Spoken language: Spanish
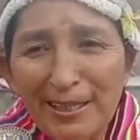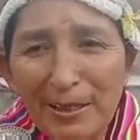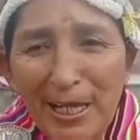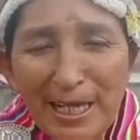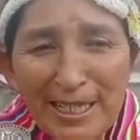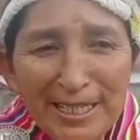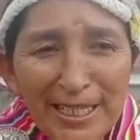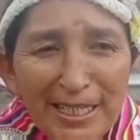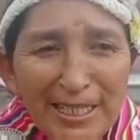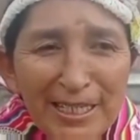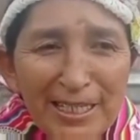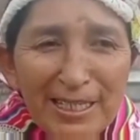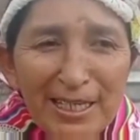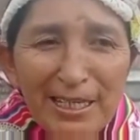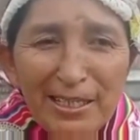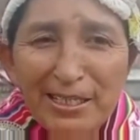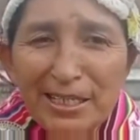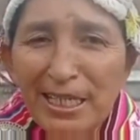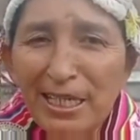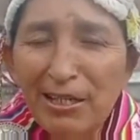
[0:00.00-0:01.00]
Hasta
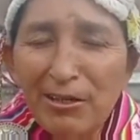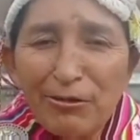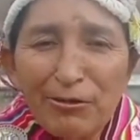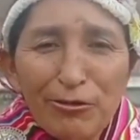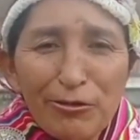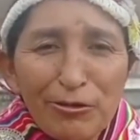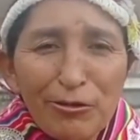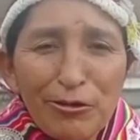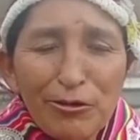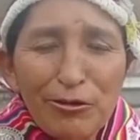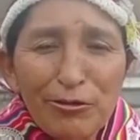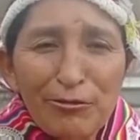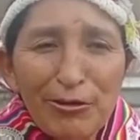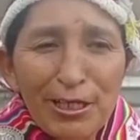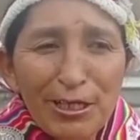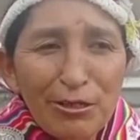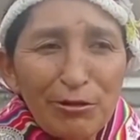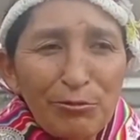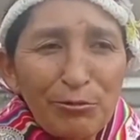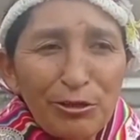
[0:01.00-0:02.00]
dicen, sí, nosotros,
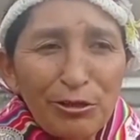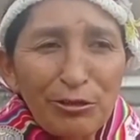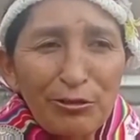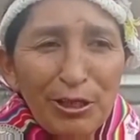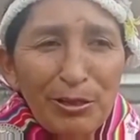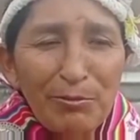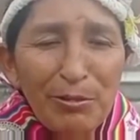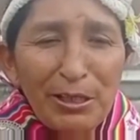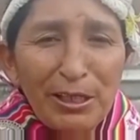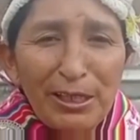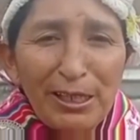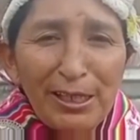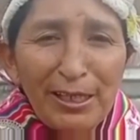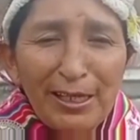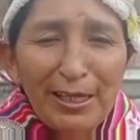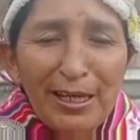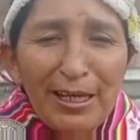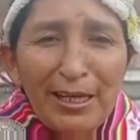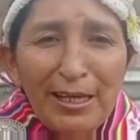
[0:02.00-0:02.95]
nuestro voto emitir